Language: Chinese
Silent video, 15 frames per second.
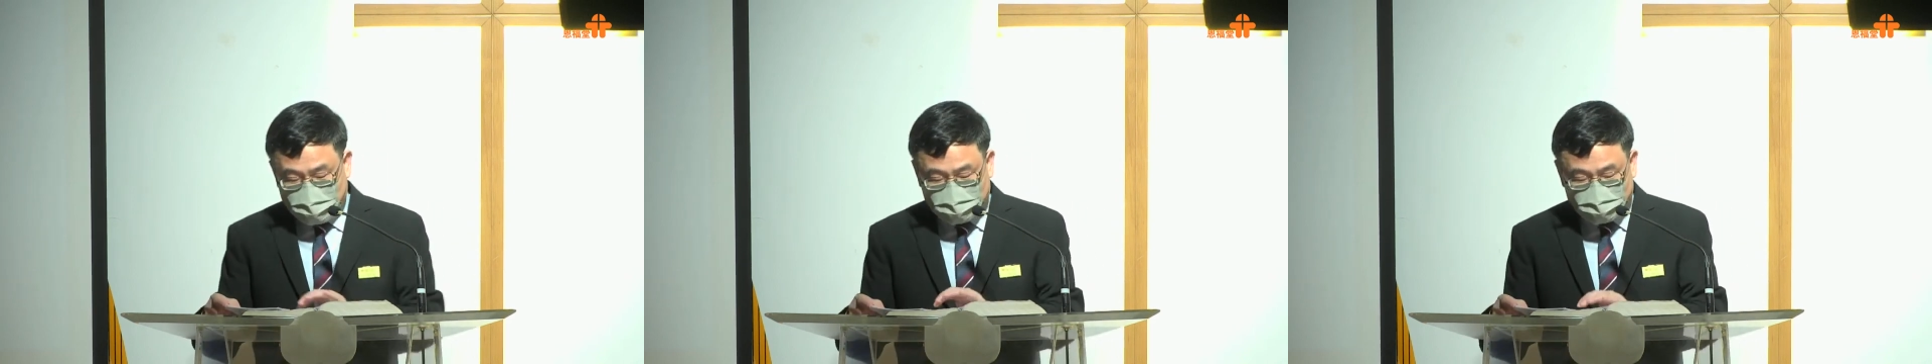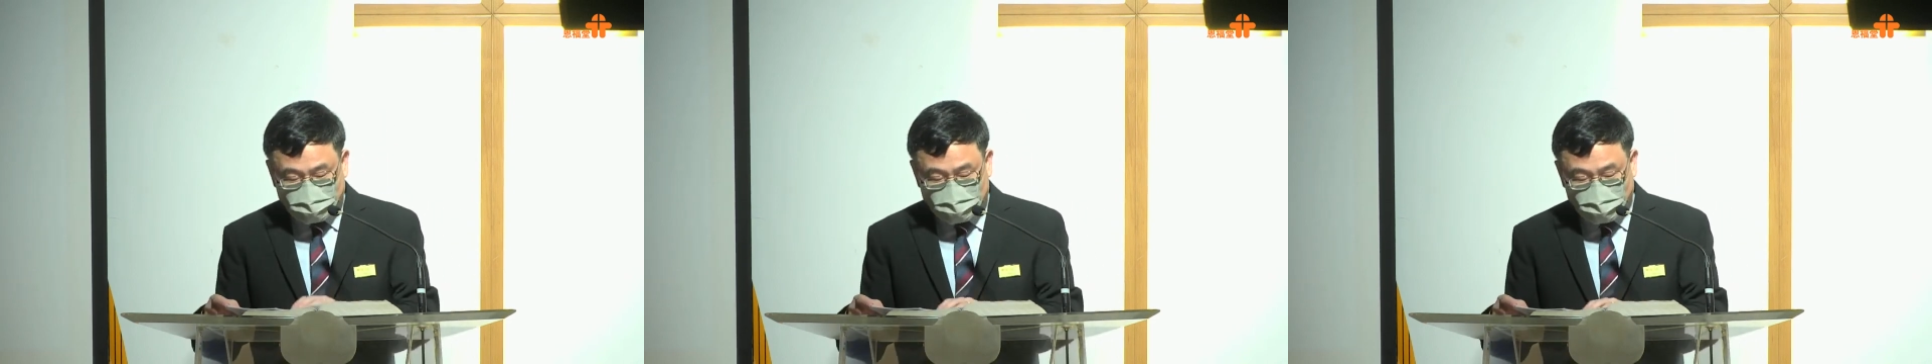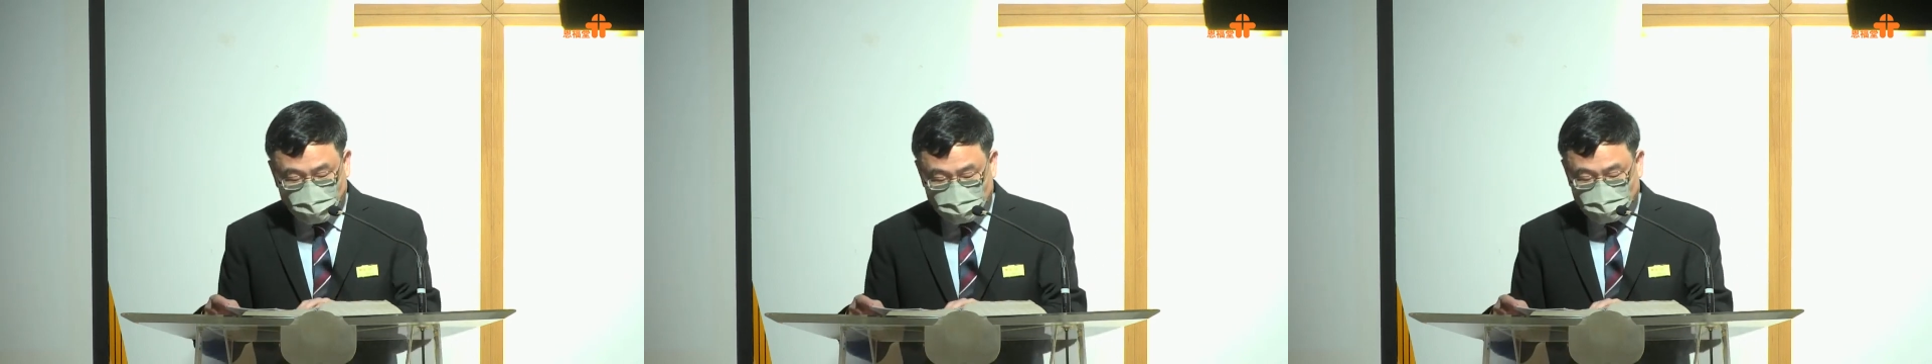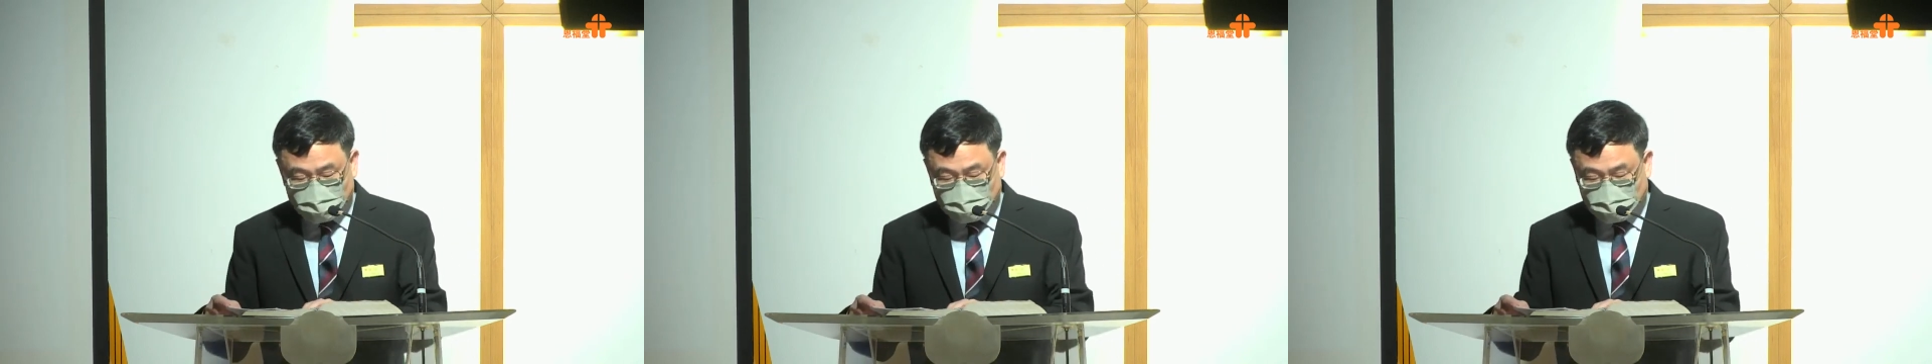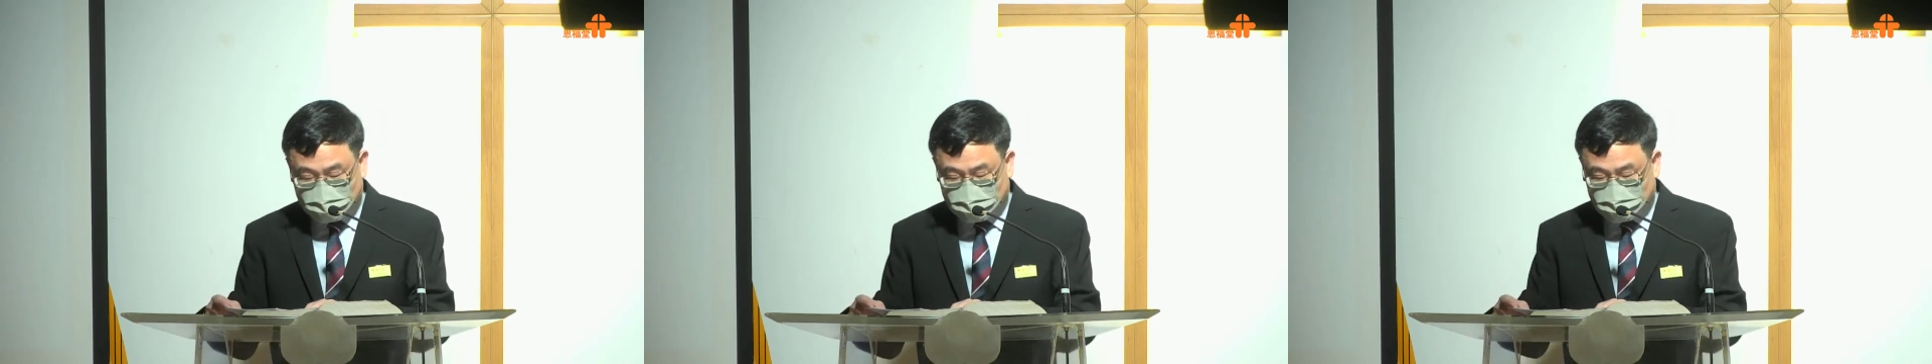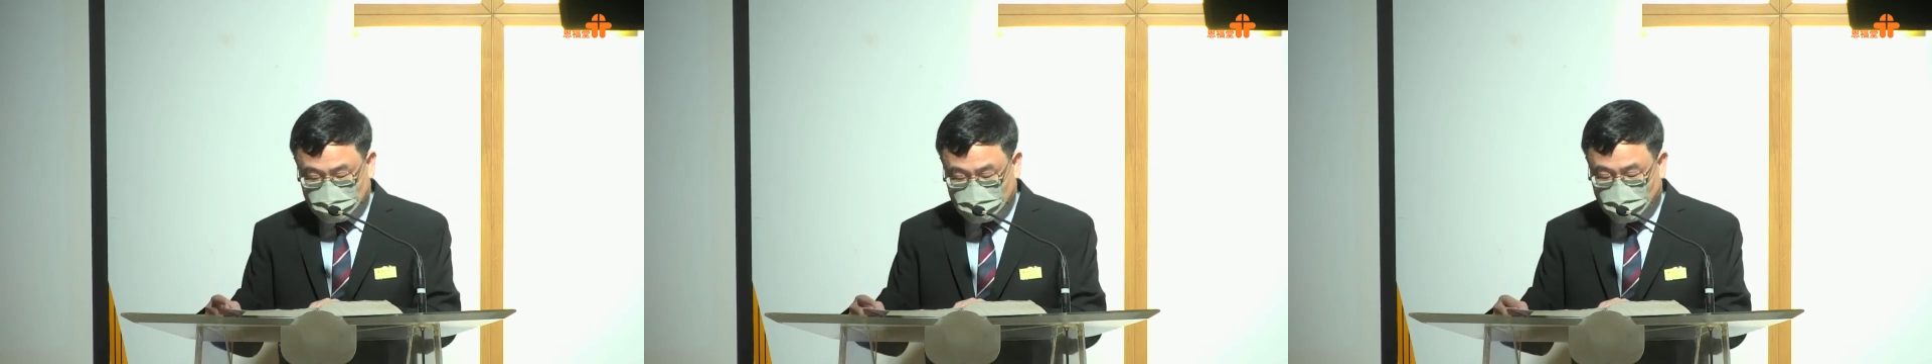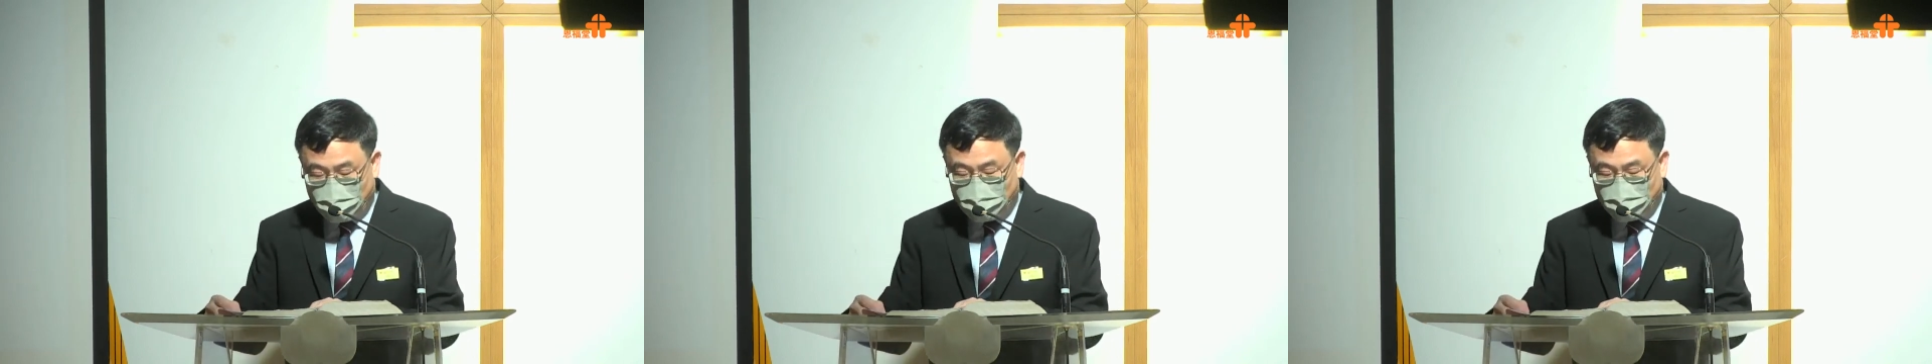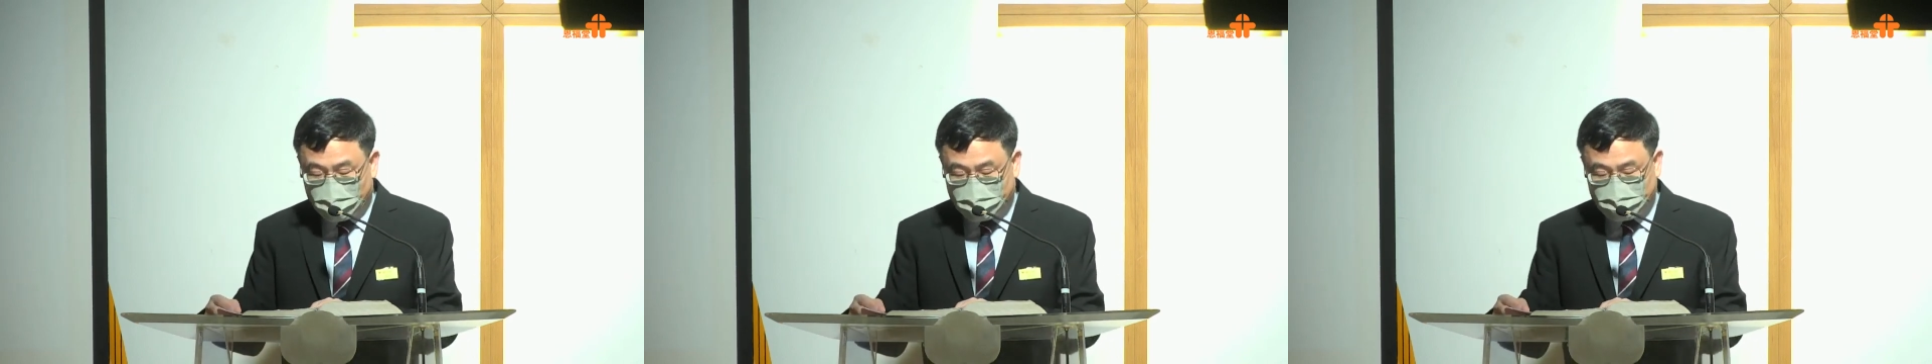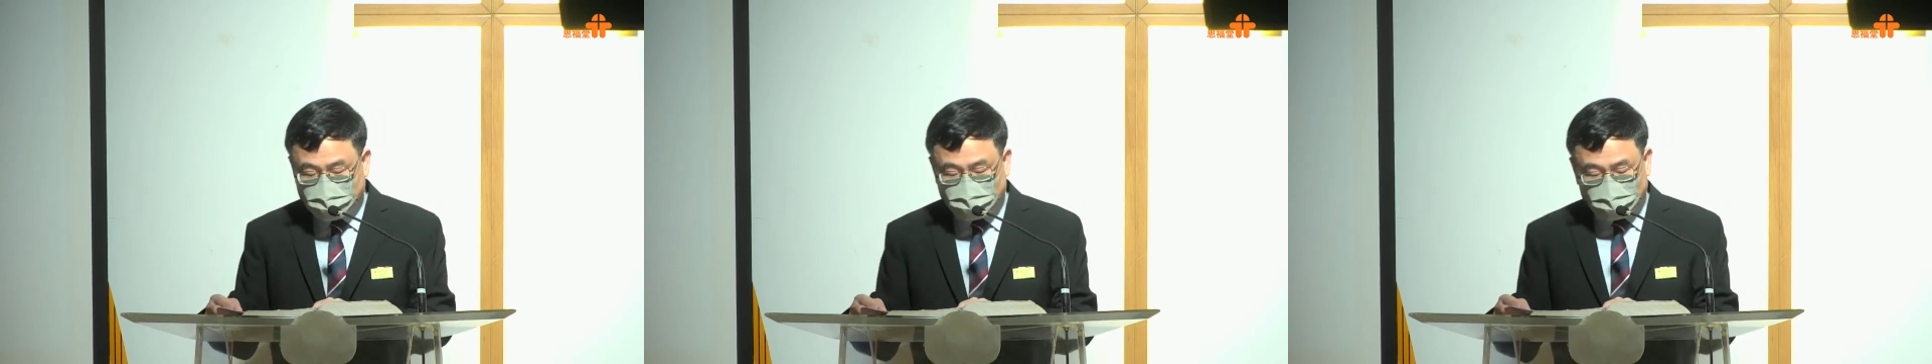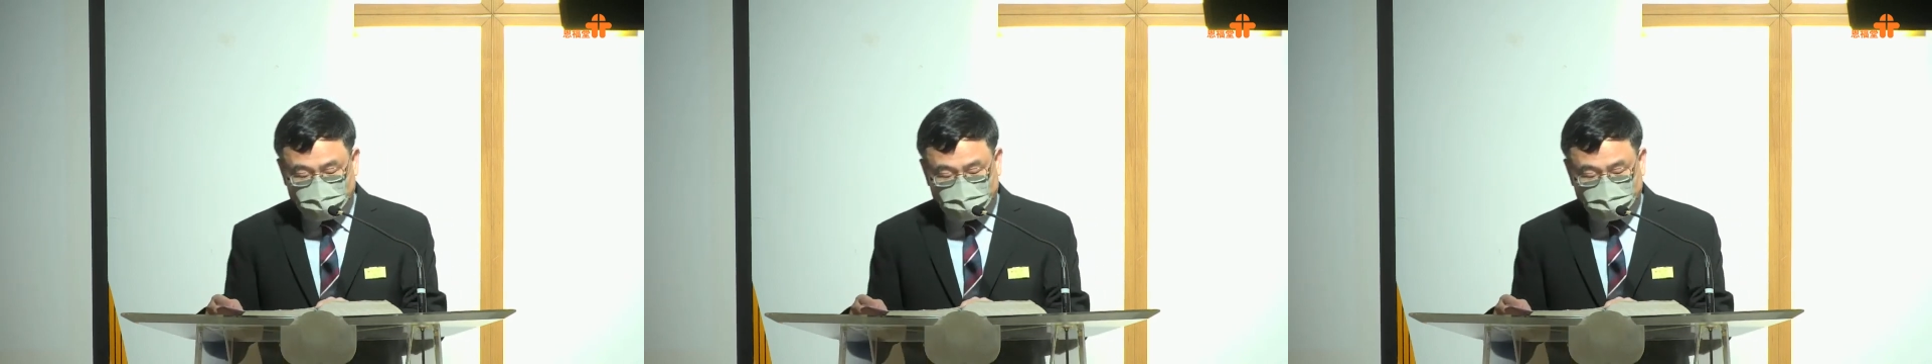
世界末日，靠某个英雄来